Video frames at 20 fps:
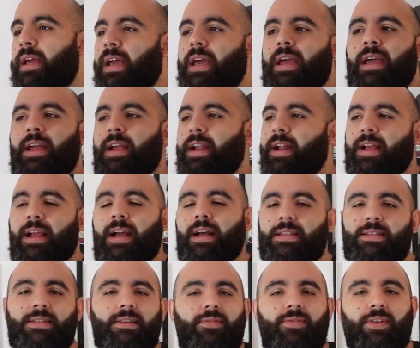E
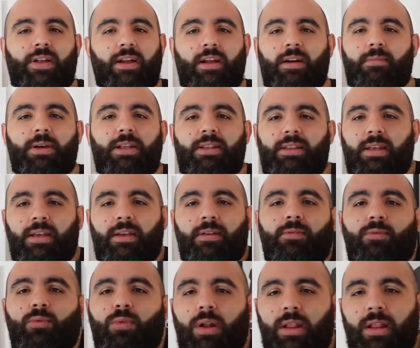ragazzi,
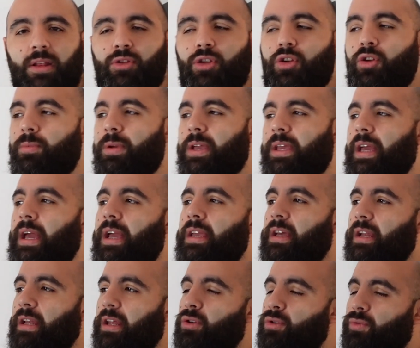francamente, guardando i nomi che
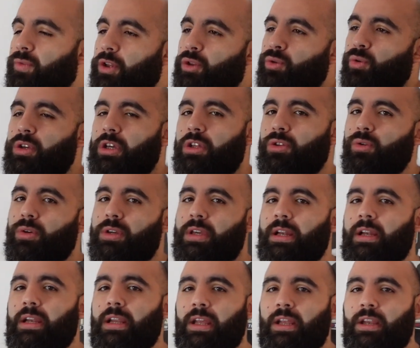hai alla Juve, togliendo
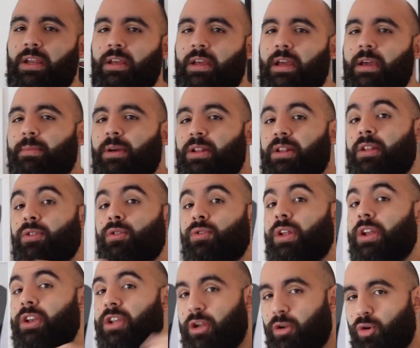Chiellini e mettendo
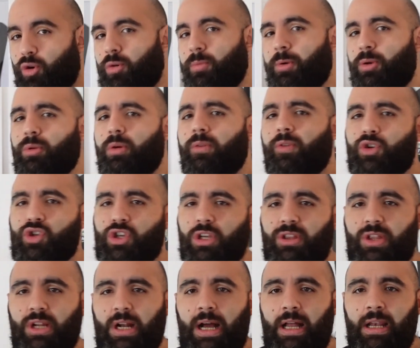Danilo come nuovo
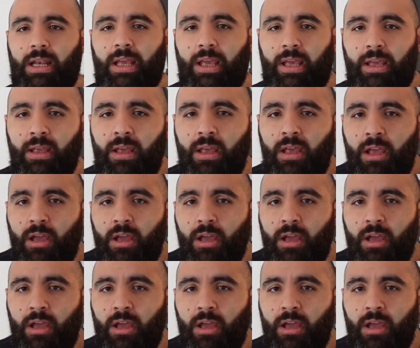centrale,